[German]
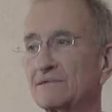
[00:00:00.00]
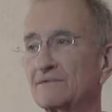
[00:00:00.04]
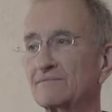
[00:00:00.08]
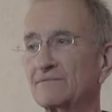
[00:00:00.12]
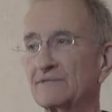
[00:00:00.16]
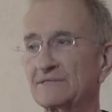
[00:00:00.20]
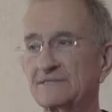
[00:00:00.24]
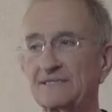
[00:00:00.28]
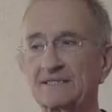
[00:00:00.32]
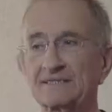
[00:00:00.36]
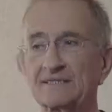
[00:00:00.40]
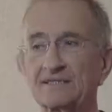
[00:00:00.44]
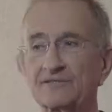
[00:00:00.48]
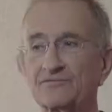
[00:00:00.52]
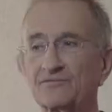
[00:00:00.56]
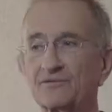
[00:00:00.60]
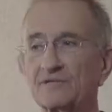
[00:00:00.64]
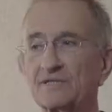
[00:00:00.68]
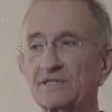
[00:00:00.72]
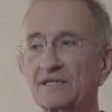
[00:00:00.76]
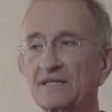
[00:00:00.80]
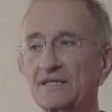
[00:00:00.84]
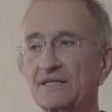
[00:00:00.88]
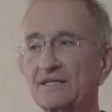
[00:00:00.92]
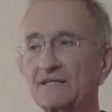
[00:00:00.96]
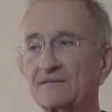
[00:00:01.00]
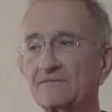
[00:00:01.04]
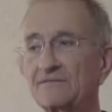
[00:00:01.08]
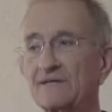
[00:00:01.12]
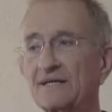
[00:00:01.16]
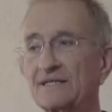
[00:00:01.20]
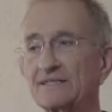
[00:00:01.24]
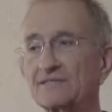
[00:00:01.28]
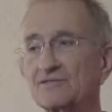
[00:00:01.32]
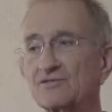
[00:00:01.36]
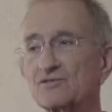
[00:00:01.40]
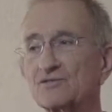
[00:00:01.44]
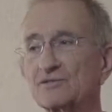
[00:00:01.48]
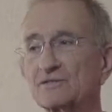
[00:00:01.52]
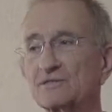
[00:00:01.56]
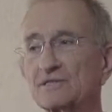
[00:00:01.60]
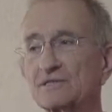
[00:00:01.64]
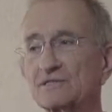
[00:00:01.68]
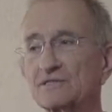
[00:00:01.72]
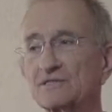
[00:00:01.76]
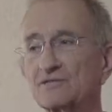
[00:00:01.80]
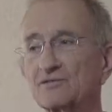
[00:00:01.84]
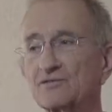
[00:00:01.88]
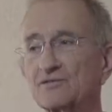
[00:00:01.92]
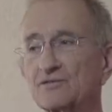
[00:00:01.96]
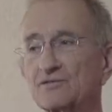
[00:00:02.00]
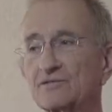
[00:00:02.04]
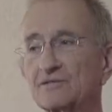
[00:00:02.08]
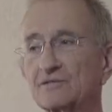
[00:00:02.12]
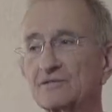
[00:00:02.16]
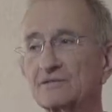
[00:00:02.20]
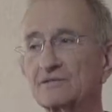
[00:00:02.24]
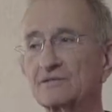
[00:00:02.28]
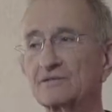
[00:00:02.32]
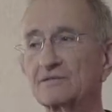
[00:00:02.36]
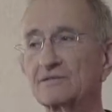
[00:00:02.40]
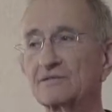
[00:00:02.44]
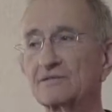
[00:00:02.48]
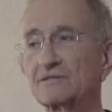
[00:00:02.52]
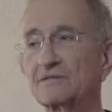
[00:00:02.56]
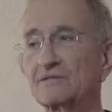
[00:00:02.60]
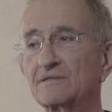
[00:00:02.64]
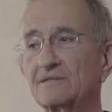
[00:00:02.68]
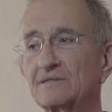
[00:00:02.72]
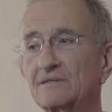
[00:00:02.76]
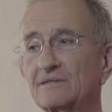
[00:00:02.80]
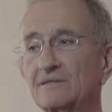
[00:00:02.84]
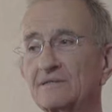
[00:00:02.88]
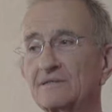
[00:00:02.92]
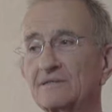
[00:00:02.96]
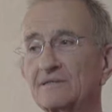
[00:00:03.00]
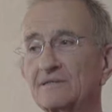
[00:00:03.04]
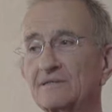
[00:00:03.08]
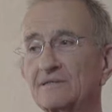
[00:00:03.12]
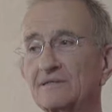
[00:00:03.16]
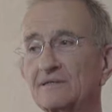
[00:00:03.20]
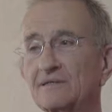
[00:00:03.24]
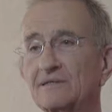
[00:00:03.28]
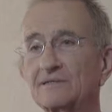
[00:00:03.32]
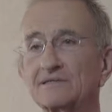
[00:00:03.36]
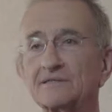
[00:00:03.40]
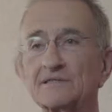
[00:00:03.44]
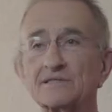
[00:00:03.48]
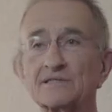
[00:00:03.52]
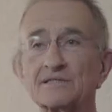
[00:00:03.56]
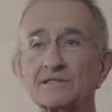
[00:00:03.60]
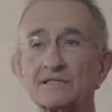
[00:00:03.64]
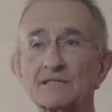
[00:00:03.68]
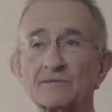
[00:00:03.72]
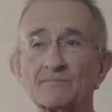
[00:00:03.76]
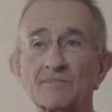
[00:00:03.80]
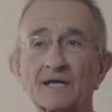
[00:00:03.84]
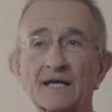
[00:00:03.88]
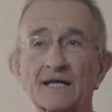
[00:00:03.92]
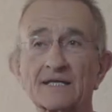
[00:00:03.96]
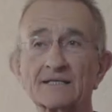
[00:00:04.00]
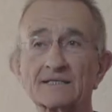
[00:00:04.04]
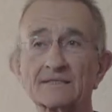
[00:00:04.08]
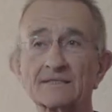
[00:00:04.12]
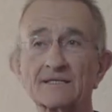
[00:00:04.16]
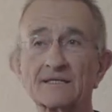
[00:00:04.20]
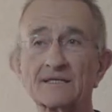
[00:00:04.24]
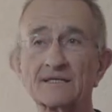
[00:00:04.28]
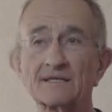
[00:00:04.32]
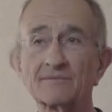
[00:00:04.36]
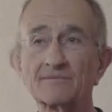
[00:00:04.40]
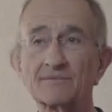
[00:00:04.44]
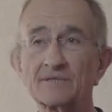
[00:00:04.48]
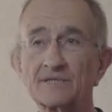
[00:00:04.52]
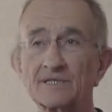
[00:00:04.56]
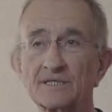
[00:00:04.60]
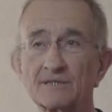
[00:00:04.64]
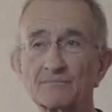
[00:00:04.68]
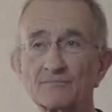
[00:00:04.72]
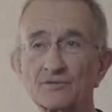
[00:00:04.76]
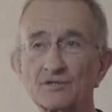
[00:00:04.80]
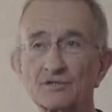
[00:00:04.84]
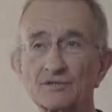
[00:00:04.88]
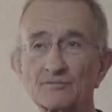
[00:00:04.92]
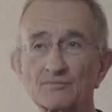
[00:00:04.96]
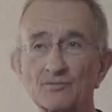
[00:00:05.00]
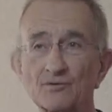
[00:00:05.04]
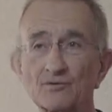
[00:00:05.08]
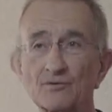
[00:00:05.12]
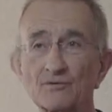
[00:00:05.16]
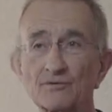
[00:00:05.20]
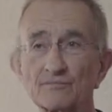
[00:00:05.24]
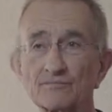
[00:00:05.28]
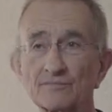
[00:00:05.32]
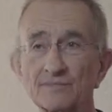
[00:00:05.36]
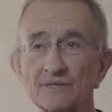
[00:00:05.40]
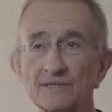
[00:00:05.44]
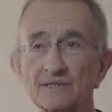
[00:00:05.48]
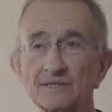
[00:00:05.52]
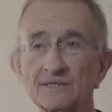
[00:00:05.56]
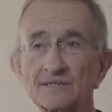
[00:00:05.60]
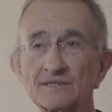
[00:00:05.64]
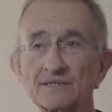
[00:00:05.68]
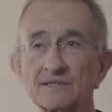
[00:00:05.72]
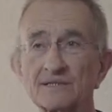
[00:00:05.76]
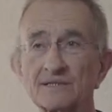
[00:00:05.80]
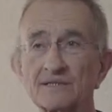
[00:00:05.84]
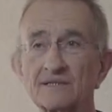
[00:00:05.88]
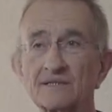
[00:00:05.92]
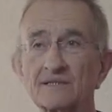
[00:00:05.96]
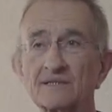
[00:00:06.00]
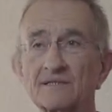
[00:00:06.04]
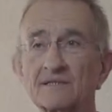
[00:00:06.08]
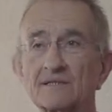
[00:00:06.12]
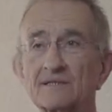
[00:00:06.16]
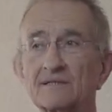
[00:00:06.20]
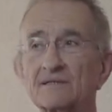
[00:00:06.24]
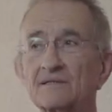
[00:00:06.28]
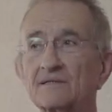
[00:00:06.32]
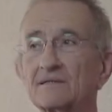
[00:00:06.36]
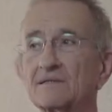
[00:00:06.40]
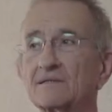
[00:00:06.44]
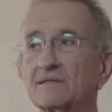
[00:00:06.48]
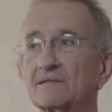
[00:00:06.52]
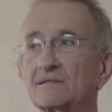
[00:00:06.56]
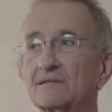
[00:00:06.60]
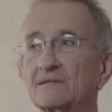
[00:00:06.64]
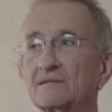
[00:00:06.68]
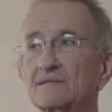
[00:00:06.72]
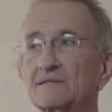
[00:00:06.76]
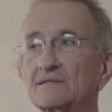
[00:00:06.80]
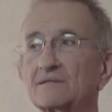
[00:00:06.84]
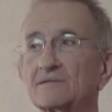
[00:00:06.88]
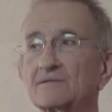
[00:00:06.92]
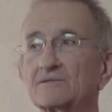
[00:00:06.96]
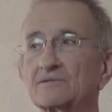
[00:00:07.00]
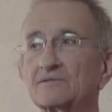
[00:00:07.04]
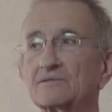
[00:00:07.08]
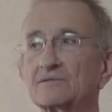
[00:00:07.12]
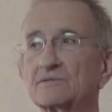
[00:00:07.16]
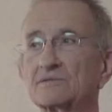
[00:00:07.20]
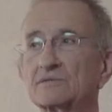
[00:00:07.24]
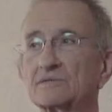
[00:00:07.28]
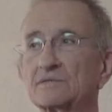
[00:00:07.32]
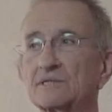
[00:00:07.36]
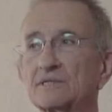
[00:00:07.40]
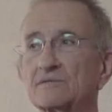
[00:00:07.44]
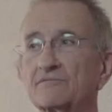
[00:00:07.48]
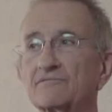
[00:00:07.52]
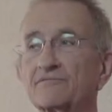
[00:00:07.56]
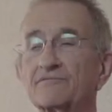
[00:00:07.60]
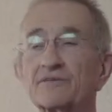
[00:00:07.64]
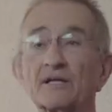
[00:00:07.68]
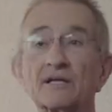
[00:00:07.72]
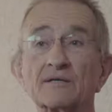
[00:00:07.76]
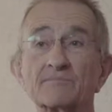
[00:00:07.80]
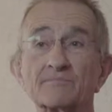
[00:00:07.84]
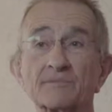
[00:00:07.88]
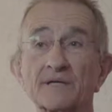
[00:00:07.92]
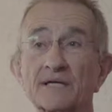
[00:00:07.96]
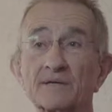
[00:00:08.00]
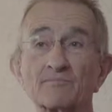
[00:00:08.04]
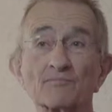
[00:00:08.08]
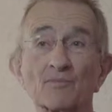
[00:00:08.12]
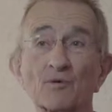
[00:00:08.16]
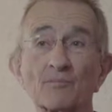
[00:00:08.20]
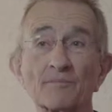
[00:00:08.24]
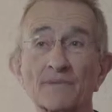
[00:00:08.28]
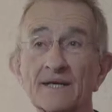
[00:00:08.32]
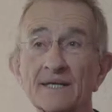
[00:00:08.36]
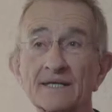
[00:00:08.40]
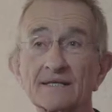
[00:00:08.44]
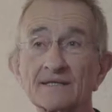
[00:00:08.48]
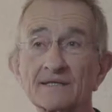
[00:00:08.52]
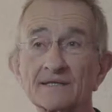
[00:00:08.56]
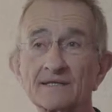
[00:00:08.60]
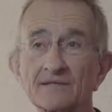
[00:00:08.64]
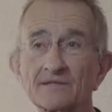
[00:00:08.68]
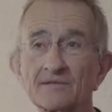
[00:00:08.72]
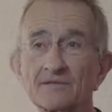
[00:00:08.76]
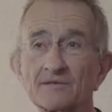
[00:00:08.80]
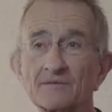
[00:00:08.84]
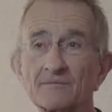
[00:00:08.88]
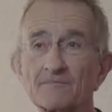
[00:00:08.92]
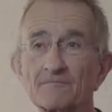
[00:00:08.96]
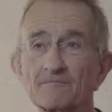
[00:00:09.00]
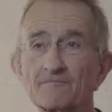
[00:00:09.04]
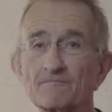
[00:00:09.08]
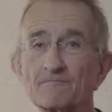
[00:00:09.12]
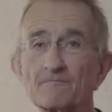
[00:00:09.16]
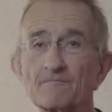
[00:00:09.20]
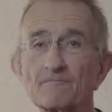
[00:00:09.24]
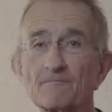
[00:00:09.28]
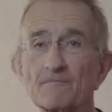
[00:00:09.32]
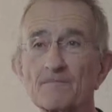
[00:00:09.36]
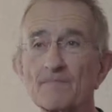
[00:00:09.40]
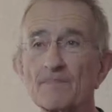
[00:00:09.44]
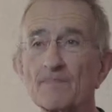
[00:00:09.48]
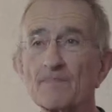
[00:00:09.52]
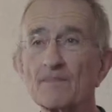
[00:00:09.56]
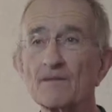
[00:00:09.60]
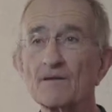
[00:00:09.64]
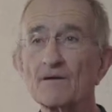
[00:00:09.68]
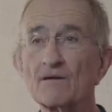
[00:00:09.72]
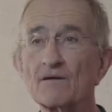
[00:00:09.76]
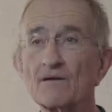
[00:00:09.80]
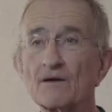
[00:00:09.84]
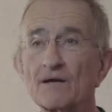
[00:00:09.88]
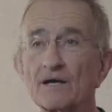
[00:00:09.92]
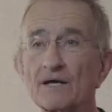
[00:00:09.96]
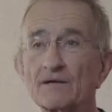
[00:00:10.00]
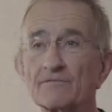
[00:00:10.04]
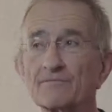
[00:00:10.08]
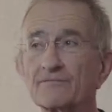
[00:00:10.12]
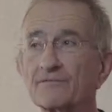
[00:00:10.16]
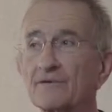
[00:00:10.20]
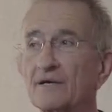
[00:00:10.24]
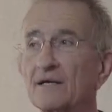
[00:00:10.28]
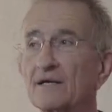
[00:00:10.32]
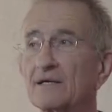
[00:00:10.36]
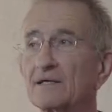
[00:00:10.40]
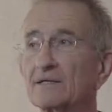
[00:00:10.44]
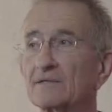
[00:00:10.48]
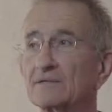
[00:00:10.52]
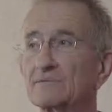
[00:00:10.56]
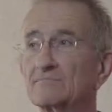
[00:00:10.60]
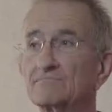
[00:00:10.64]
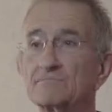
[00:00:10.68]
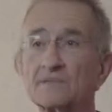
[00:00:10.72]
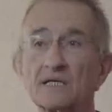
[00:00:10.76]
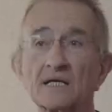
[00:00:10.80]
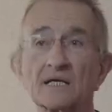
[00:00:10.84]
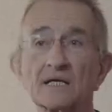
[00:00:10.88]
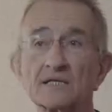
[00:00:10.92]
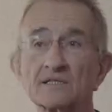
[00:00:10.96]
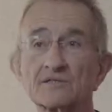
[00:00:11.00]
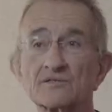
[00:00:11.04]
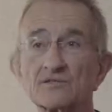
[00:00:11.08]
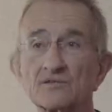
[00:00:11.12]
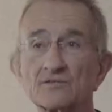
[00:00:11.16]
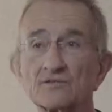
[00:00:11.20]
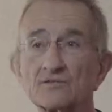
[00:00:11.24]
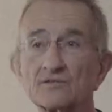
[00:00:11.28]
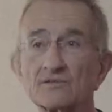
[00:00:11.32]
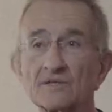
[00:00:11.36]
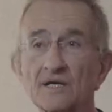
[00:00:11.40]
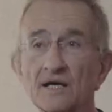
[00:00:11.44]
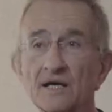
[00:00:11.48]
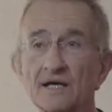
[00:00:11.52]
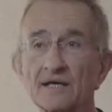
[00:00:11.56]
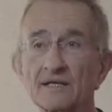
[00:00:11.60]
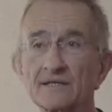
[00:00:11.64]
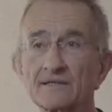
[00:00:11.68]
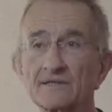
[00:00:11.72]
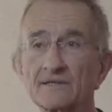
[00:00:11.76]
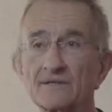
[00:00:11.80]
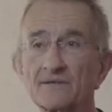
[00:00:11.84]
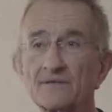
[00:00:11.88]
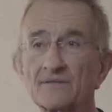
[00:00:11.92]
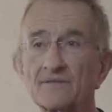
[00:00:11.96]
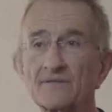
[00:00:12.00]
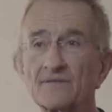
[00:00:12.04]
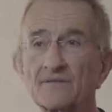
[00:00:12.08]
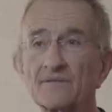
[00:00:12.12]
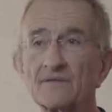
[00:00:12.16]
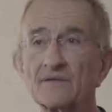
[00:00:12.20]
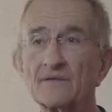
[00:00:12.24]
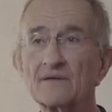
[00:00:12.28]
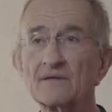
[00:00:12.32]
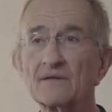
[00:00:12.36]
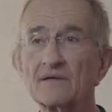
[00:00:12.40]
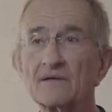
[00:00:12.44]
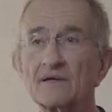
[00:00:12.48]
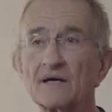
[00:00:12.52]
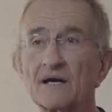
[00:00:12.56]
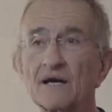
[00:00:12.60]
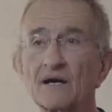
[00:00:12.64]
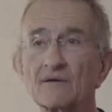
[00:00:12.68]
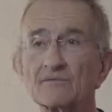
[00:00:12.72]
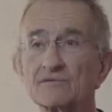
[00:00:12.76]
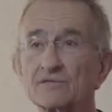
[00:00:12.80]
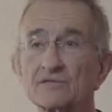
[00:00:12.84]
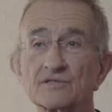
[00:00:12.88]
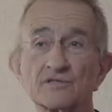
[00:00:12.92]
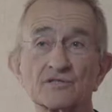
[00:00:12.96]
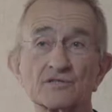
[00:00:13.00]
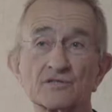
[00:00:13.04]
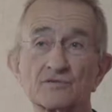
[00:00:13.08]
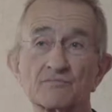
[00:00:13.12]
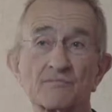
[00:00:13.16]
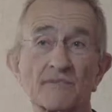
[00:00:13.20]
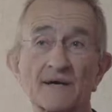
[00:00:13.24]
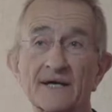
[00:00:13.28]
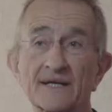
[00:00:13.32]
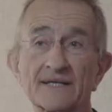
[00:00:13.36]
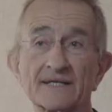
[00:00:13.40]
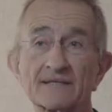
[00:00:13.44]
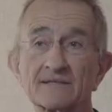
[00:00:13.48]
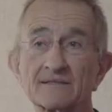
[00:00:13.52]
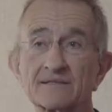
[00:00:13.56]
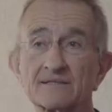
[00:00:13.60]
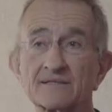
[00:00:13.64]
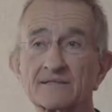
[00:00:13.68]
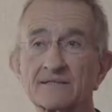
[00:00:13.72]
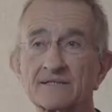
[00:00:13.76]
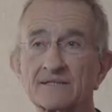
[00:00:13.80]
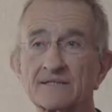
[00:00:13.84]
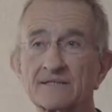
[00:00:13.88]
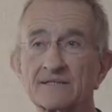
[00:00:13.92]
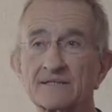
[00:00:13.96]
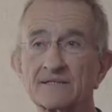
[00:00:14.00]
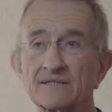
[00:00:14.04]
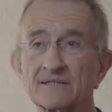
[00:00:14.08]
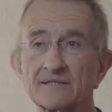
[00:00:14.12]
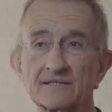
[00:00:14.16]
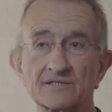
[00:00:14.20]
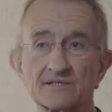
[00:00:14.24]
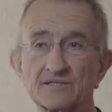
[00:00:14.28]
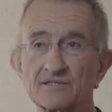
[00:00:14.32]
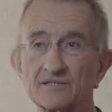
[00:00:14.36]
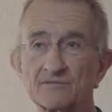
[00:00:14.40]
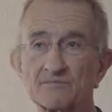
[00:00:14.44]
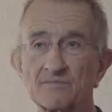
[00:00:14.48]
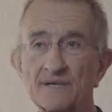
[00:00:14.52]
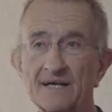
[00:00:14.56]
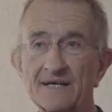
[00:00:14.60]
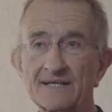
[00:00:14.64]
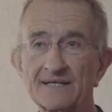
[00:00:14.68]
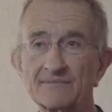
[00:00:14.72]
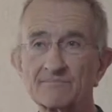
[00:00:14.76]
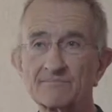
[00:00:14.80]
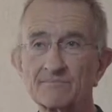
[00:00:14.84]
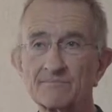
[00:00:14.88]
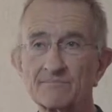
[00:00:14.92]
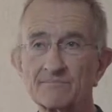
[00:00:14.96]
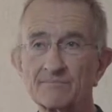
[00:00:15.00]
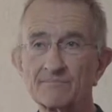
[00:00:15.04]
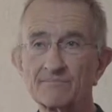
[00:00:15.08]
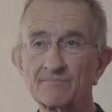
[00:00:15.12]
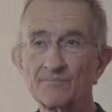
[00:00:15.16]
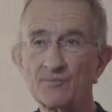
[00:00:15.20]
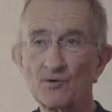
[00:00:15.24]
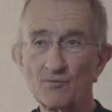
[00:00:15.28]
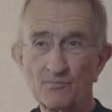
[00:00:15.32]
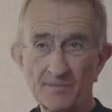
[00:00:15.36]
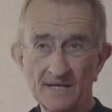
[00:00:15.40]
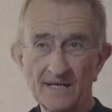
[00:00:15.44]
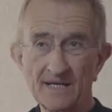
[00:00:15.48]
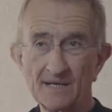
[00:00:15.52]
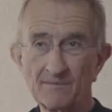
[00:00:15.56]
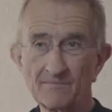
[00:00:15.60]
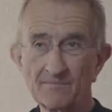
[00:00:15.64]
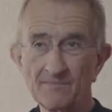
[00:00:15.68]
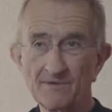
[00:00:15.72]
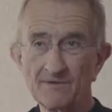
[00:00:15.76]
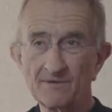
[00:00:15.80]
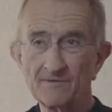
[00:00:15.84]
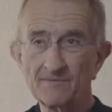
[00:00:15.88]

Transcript: was hat das für eine Relevanz, dass ich äh, nicht in dem Land lebe, in dem ich geboren bin, äh, dann fällt mir im Moment einfach Migration ein. Aber es ist nicht mein, ist nicht mein Problem.